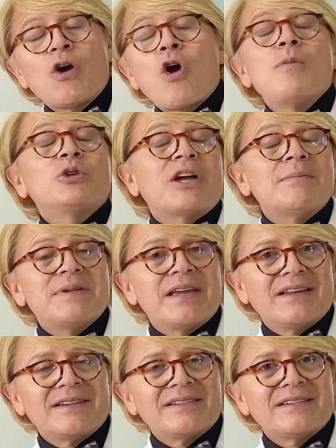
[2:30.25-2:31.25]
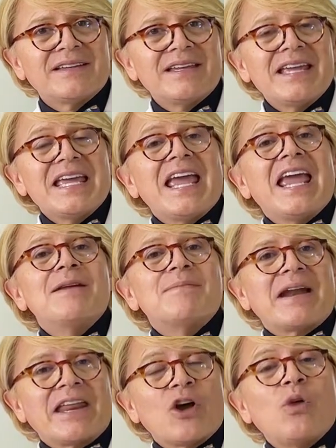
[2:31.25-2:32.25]
como también el
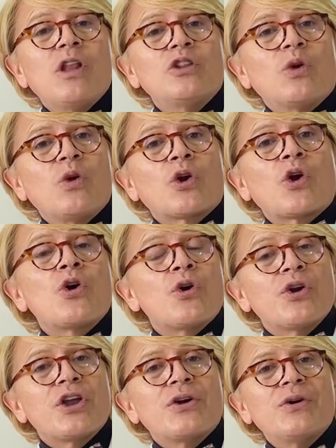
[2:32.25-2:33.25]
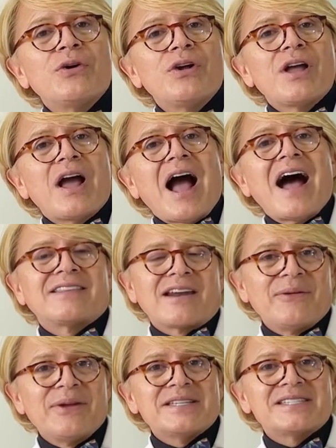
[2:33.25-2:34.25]
manejo del dolor crónico a
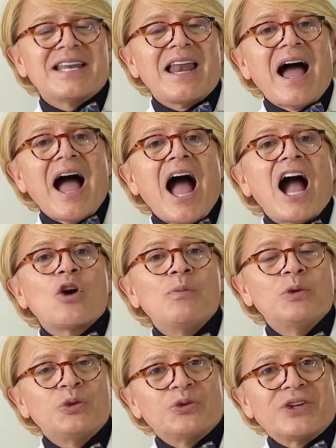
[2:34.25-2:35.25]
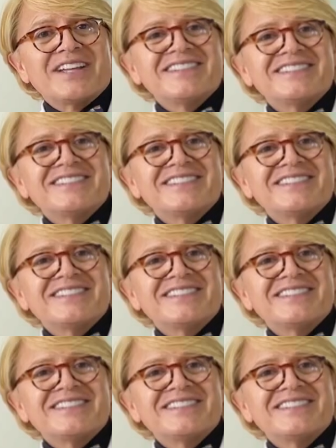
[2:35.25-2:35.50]
través de la acupuntura.